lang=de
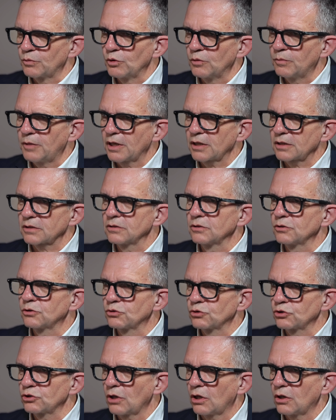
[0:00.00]
beobachten,
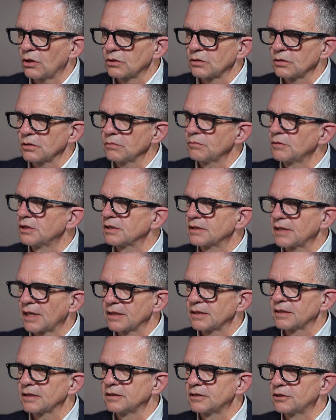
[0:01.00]
zu schauen,
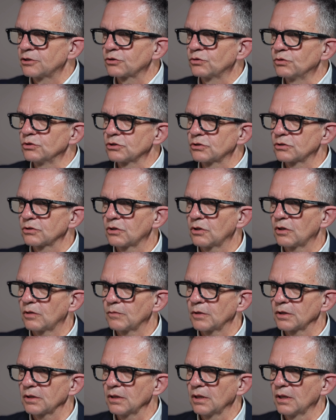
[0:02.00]
miteinander in Diskurs zu
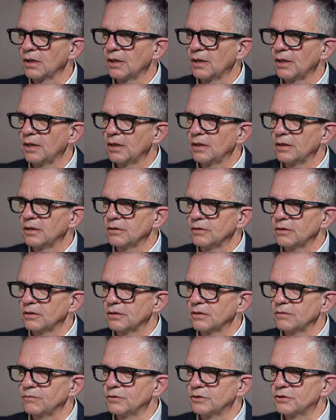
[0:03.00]
kommen?
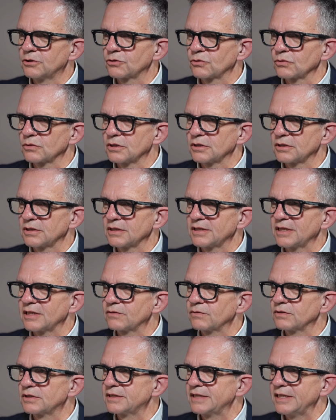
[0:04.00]
Würdest du das als
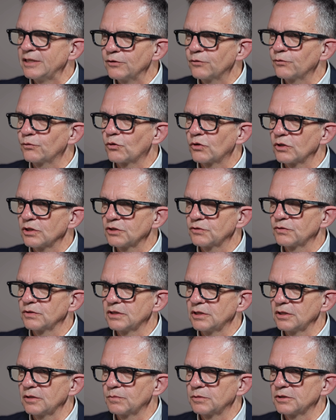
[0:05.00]
etwas Sinnvolles für
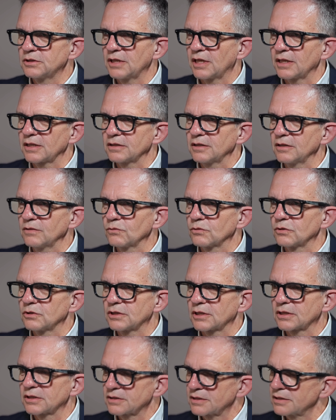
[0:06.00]
dich bezeichnen oder
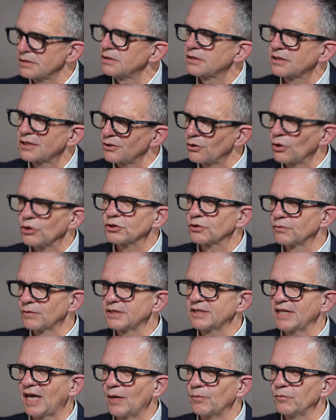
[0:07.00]
sagst, du, das ist genauso, wie ich
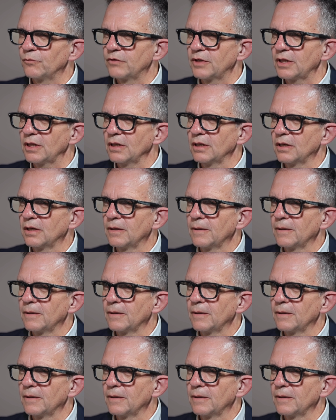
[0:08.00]
es haben will?